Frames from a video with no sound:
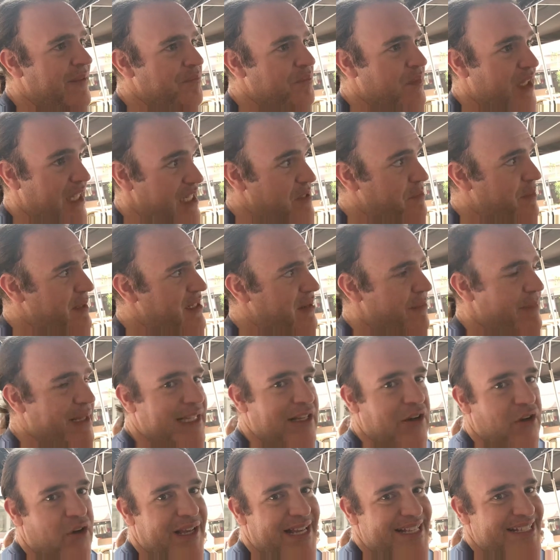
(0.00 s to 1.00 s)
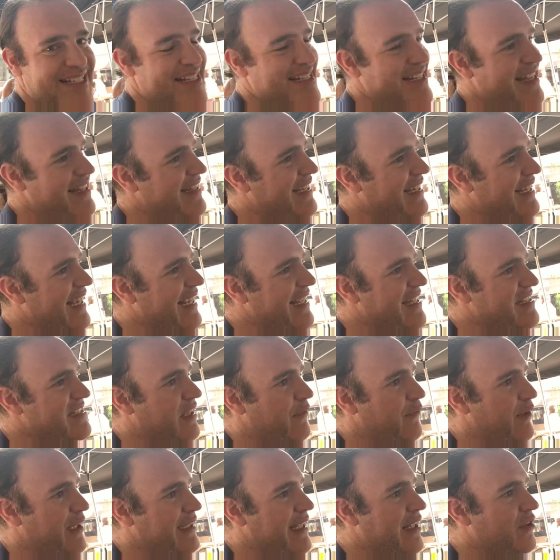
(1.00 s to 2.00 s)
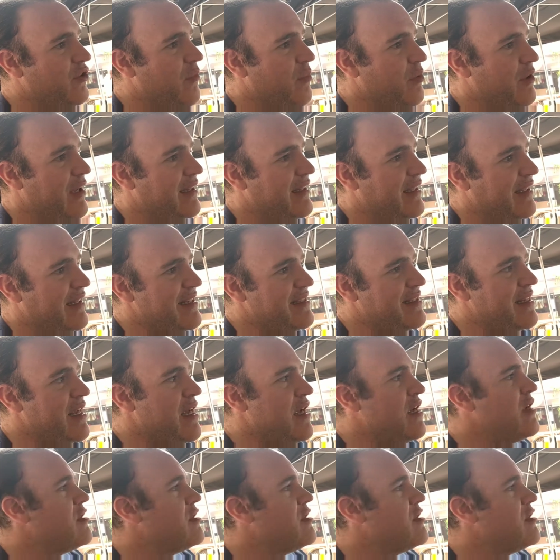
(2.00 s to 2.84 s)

Y es precisamente lo que se siente que aquí está faltando, porque tienes,